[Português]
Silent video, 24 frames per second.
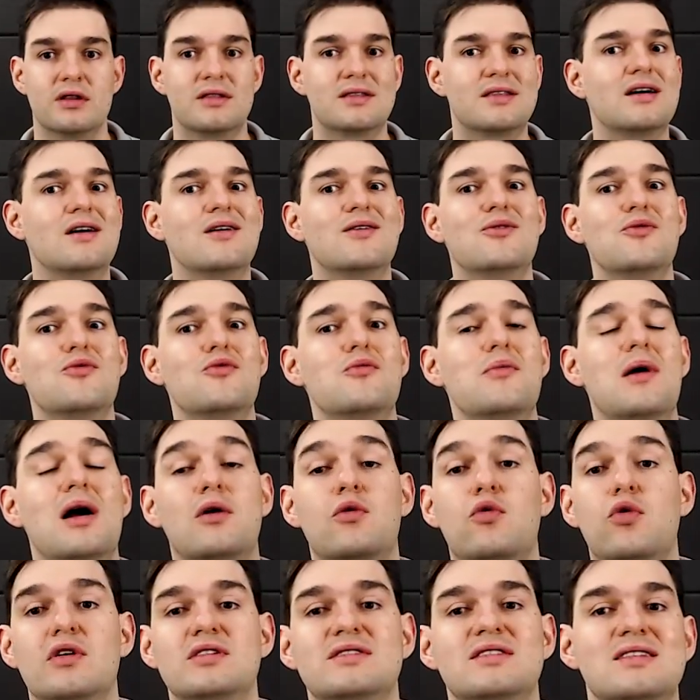Então, uma
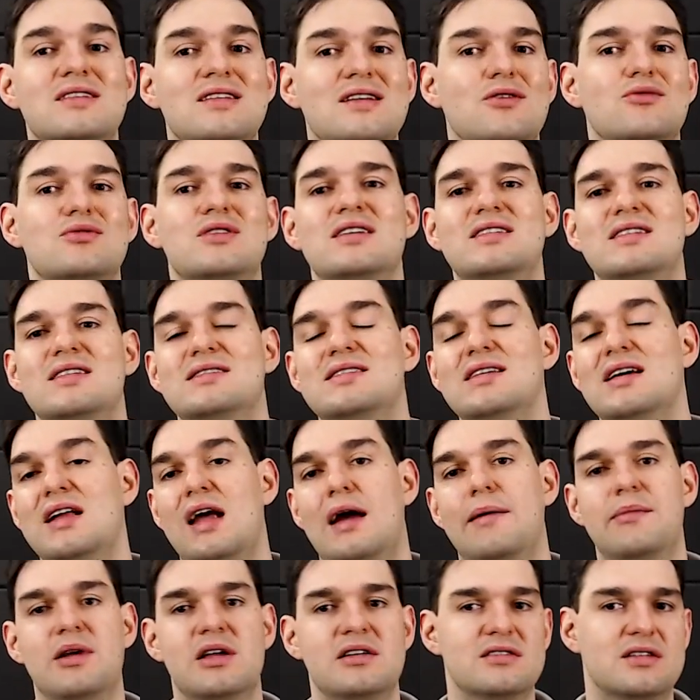coisa não
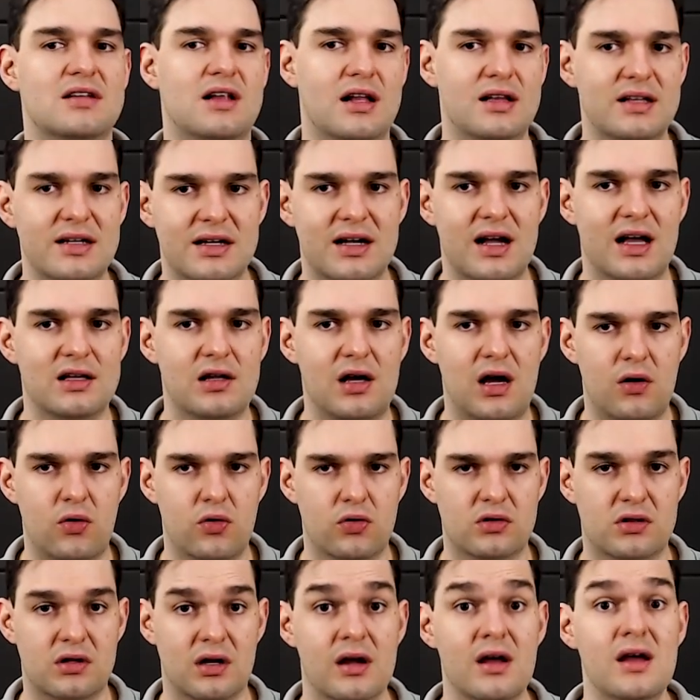necessariamente está ligada à
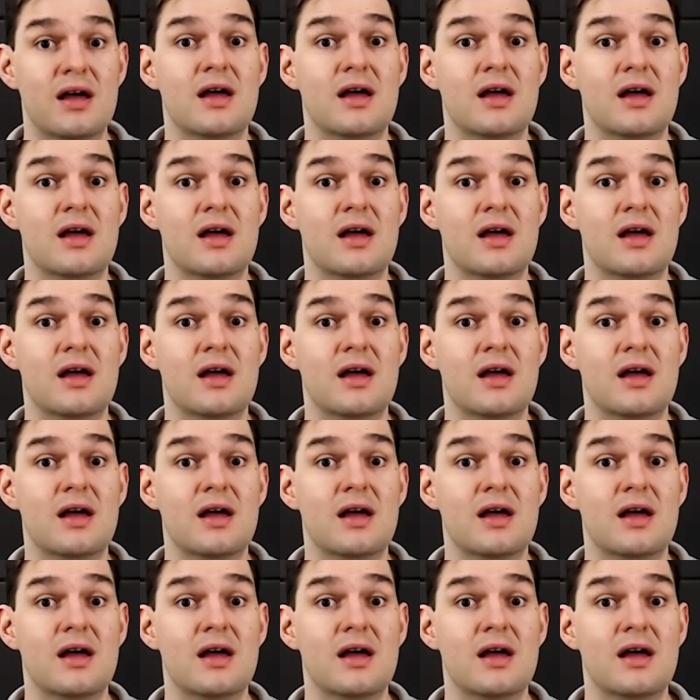outra